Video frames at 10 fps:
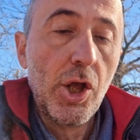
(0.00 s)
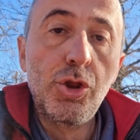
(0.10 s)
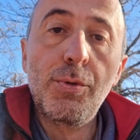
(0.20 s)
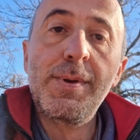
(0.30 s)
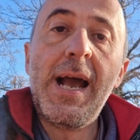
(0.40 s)

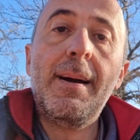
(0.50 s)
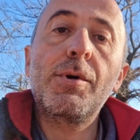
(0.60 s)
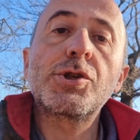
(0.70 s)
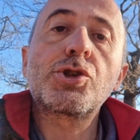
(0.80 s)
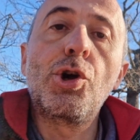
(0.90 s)

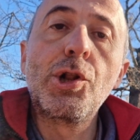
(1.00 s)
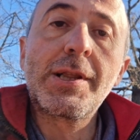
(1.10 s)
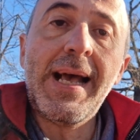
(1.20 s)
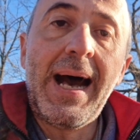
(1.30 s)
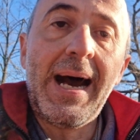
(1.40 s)
dobbiamo
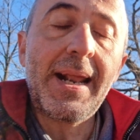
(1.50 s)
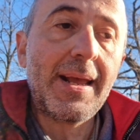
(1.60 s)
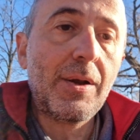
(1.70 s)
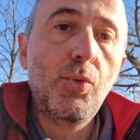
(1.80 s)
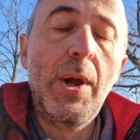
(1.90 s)

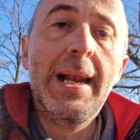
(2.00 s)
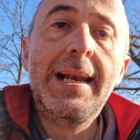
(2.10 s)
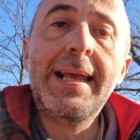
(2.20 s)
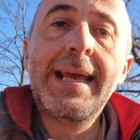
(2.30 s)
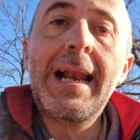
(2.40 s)
ascoltare
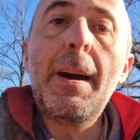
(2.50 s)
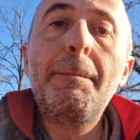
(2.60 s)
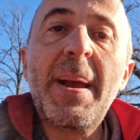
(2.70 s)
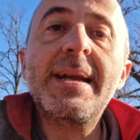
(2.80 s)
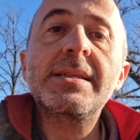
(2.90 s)
quelli che la
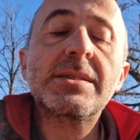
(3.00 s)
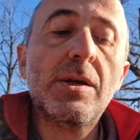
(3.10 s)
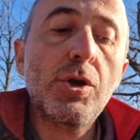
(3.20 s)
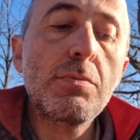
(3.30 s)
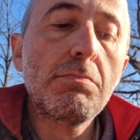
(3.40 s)

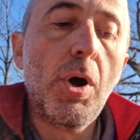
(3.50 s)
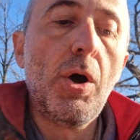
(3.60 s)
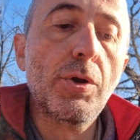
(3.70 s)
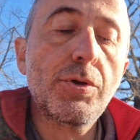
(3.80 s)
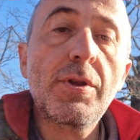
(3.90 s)
pensano in
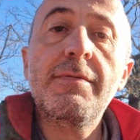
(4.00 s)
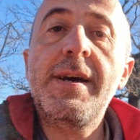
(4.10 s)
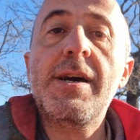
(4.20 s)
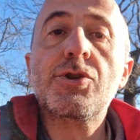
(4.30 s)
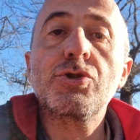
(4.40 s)
modo
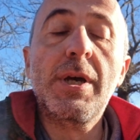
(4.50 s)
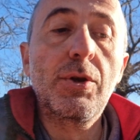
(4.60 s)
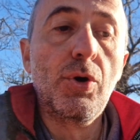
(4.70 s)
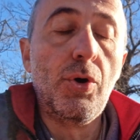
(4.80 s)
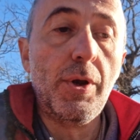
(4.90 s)
diverso da
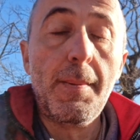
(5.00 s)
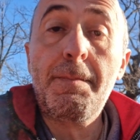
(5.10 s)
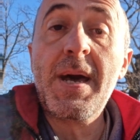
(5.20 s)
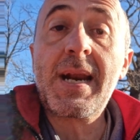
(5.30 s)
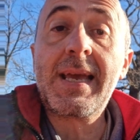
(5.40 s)
noi.
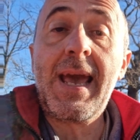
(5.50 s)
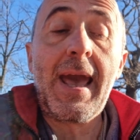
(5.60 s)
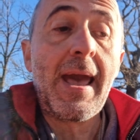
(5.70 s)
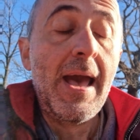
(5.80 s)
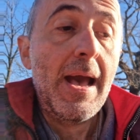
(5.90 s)
Perché?